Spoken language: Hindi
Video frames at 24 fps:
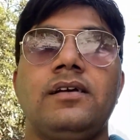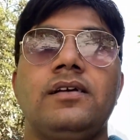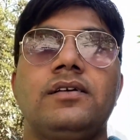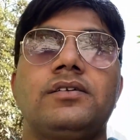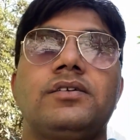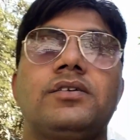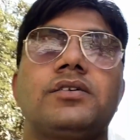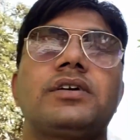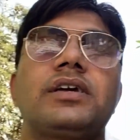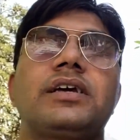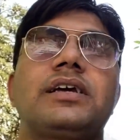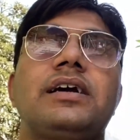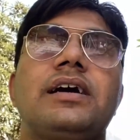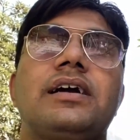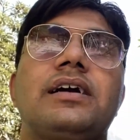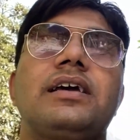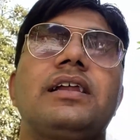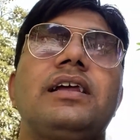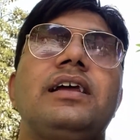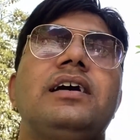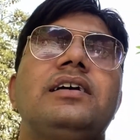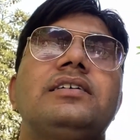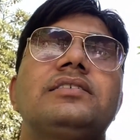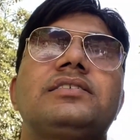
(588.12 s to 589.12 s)
क्योंकि
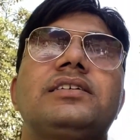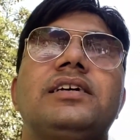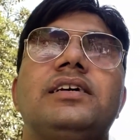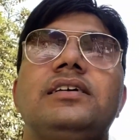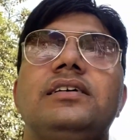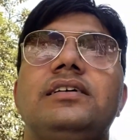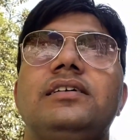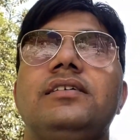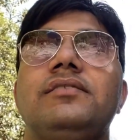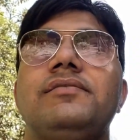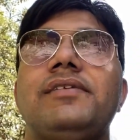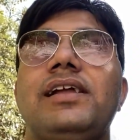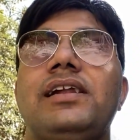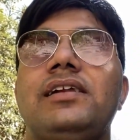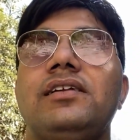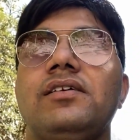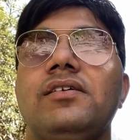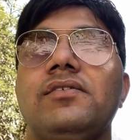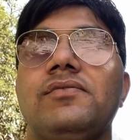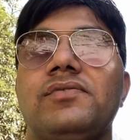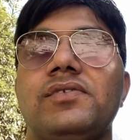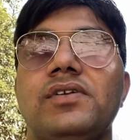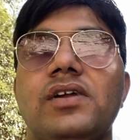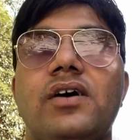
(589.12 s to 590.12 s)
गंगरिया से ही वैली
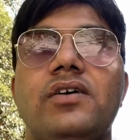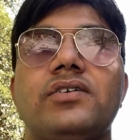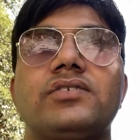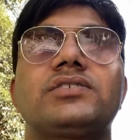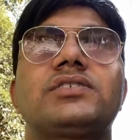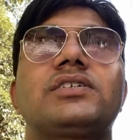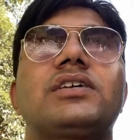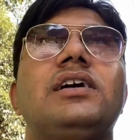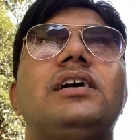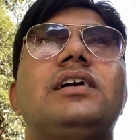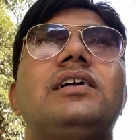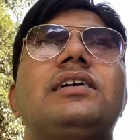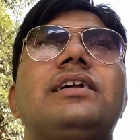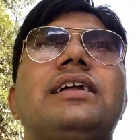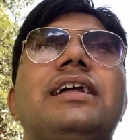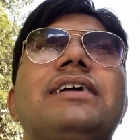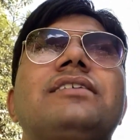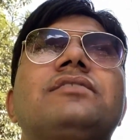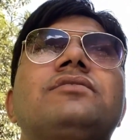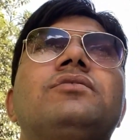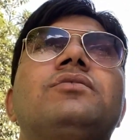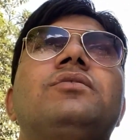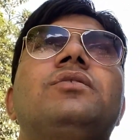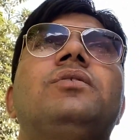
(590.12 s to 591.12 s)
ऑफ फ्लावर्स का ट्रैक
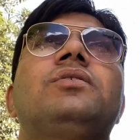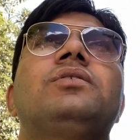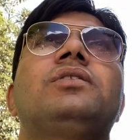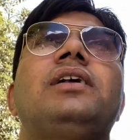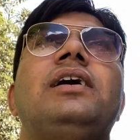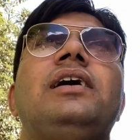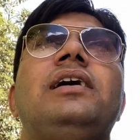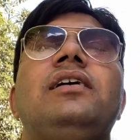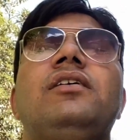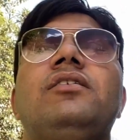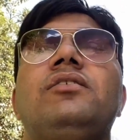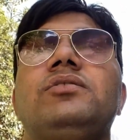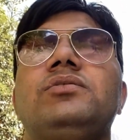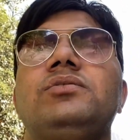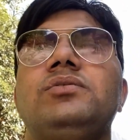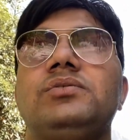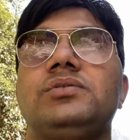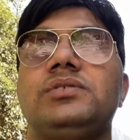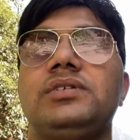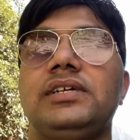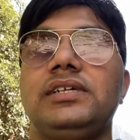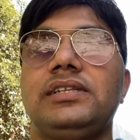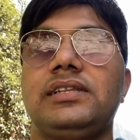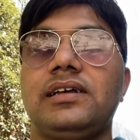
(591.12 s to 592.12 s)
शुरू होता है और
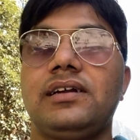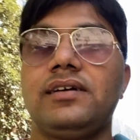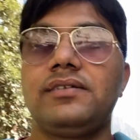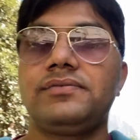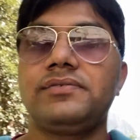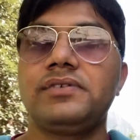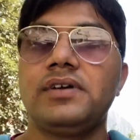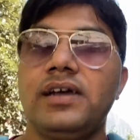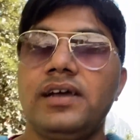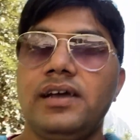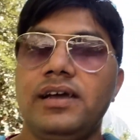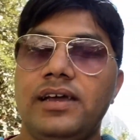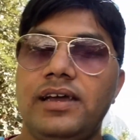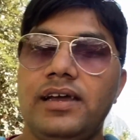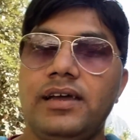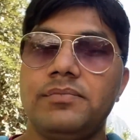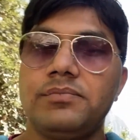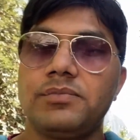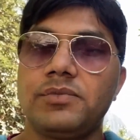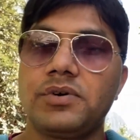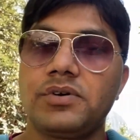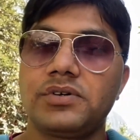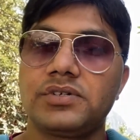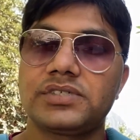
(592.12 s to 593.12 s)
दूसरी तरफ
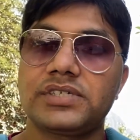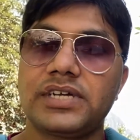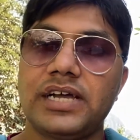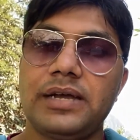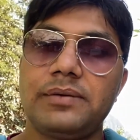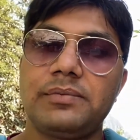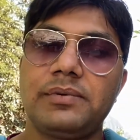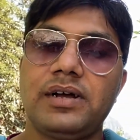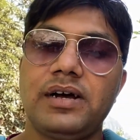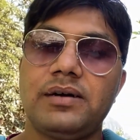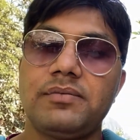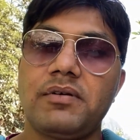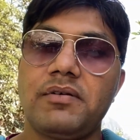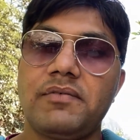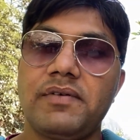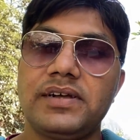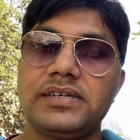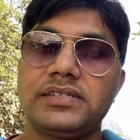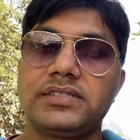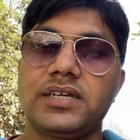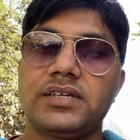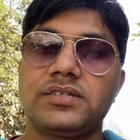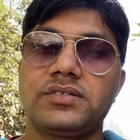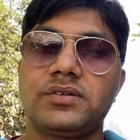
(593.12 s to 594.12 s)
हेमकुंड साहिब का भी वहीं
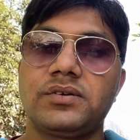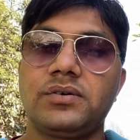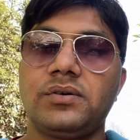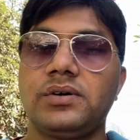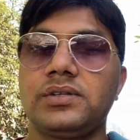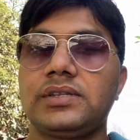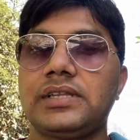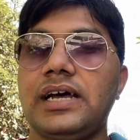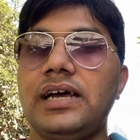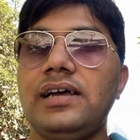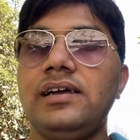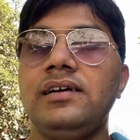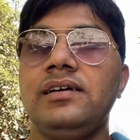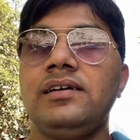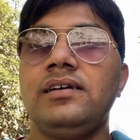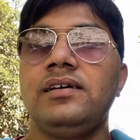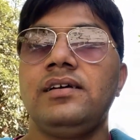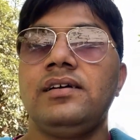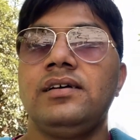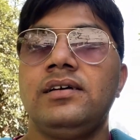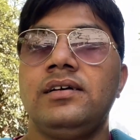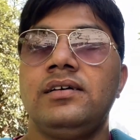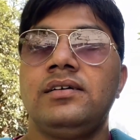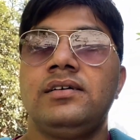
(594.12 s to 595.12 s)
से शुरू होता है
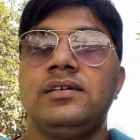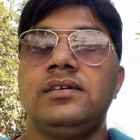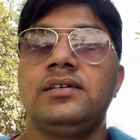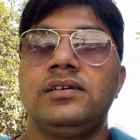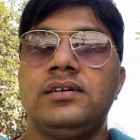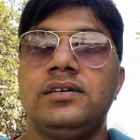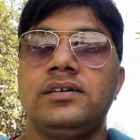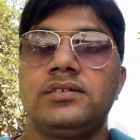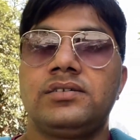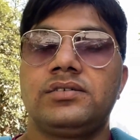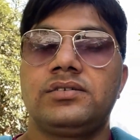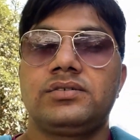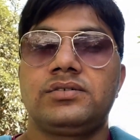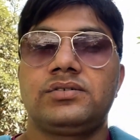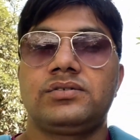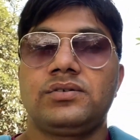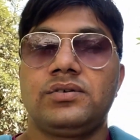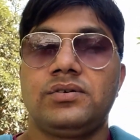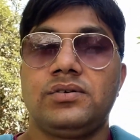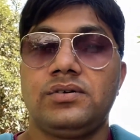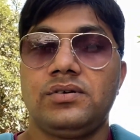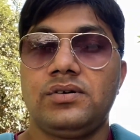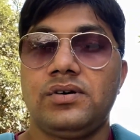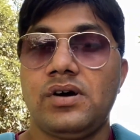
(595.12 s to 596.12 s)

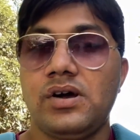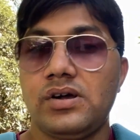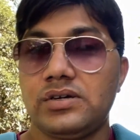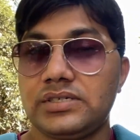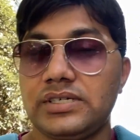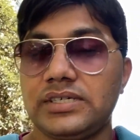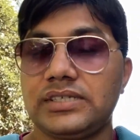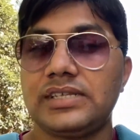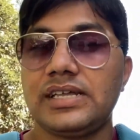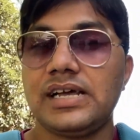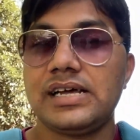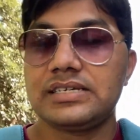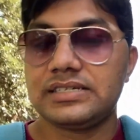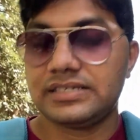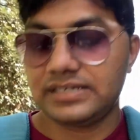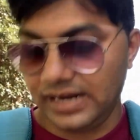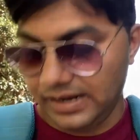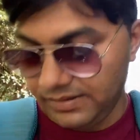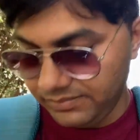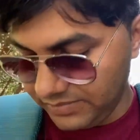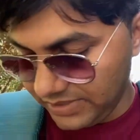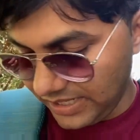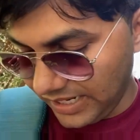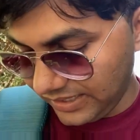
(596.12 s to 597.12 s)
सो so, हो सकता है आज
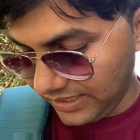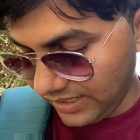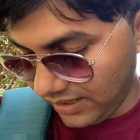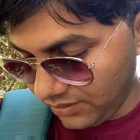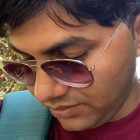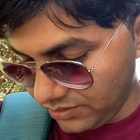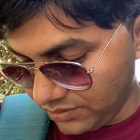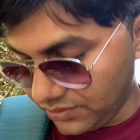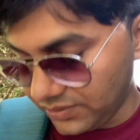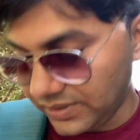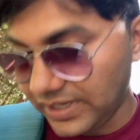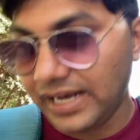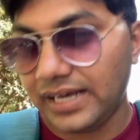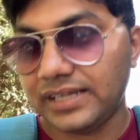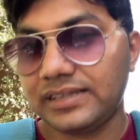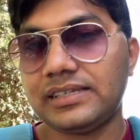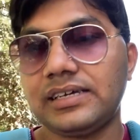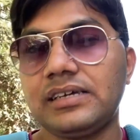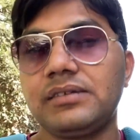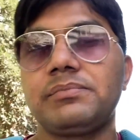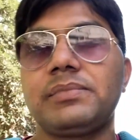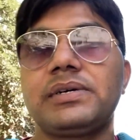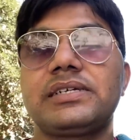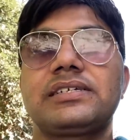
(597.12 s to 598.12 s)
टाइम ज़्यादा हो चुका है
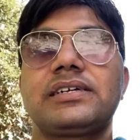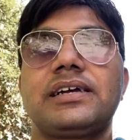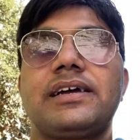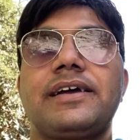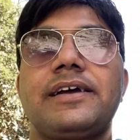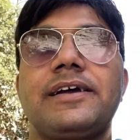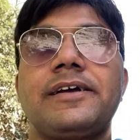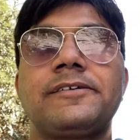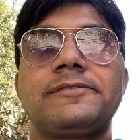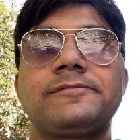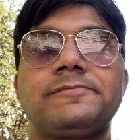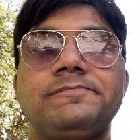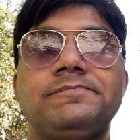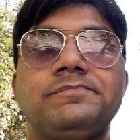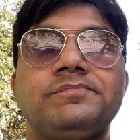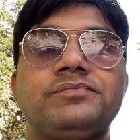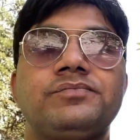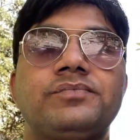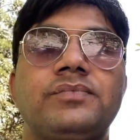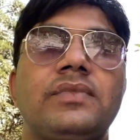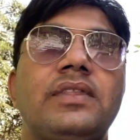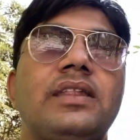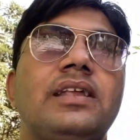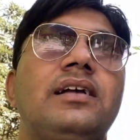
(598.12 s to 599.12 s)
तीन बज गए हैं
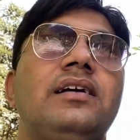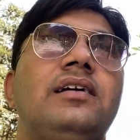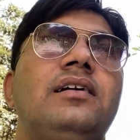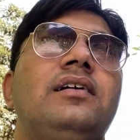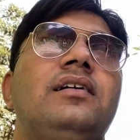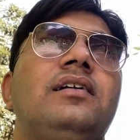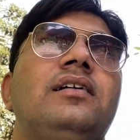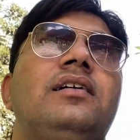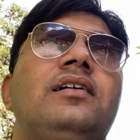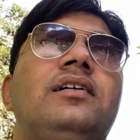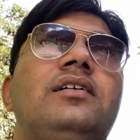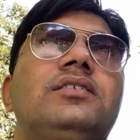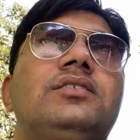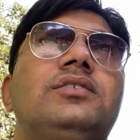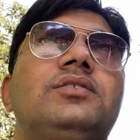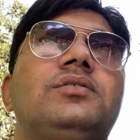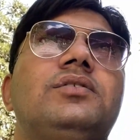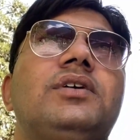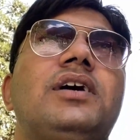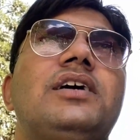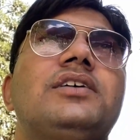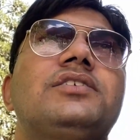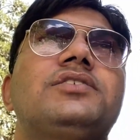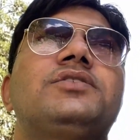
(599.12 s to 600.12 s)
तो
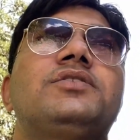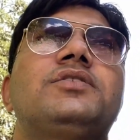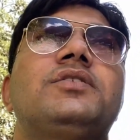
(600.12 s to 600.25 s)
आज